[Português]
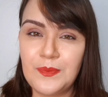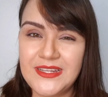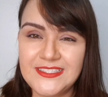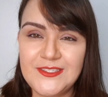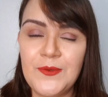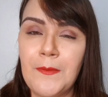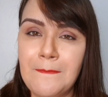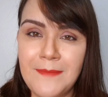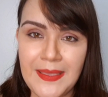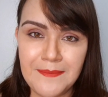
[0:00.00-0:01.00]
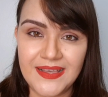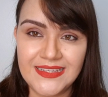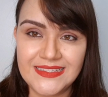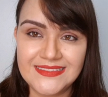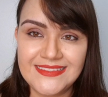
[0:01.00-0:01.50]
com um precinho bem
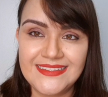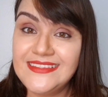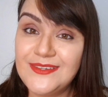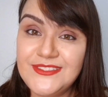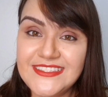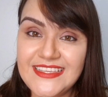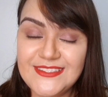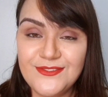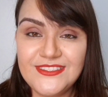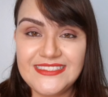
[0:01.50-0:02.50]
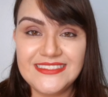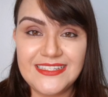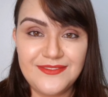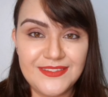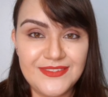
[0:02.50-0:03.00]
bacana. Não esqueçam de se
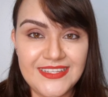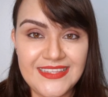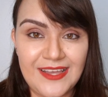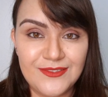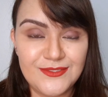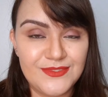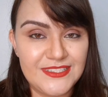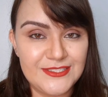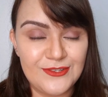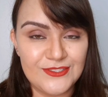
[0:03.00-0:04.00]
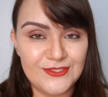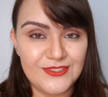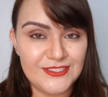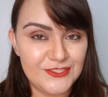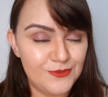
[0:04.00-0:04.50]
inscrever no canal se vocês
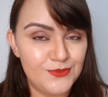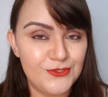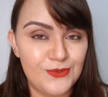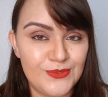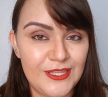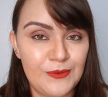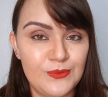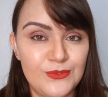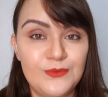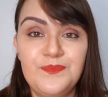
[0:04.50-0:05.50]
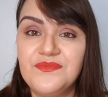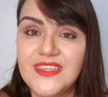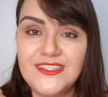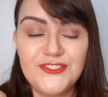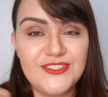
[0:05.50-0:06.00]
gostam desse tipo de conteúdo,
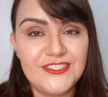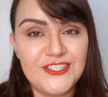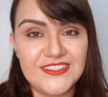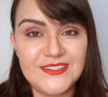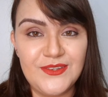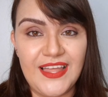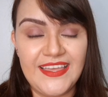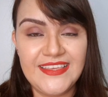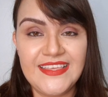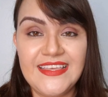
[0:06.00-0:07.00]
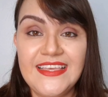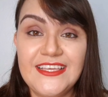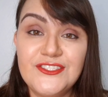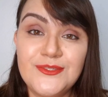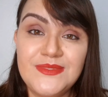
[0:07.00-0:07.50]
de deixar seu like,
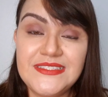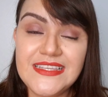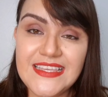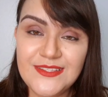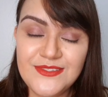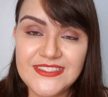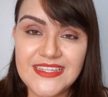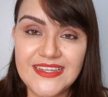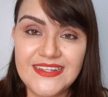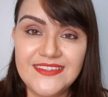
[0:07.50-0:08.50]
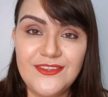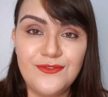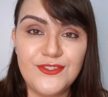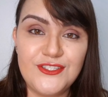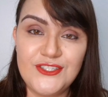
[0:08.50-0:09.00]
de me seguir no Instagram,
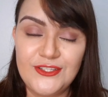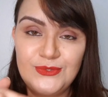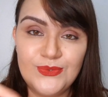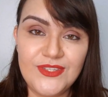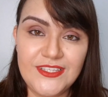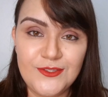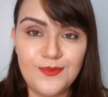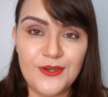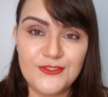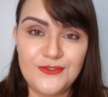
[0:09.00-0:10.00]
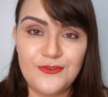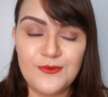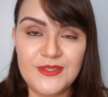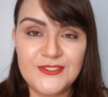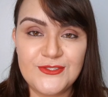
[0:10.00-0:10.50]
eu vou deixar tudo aqui no box de
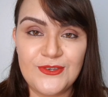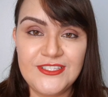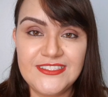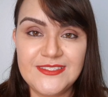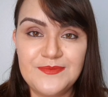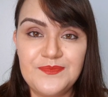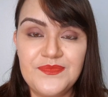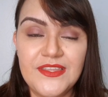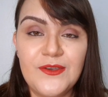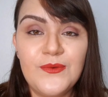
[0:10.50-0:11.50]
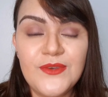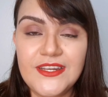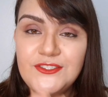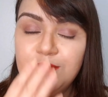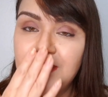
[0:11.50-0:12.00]
informações. Um
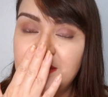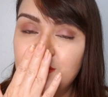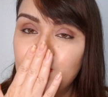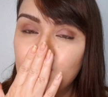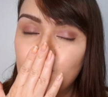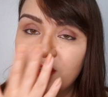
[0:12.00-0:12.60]
grande beijo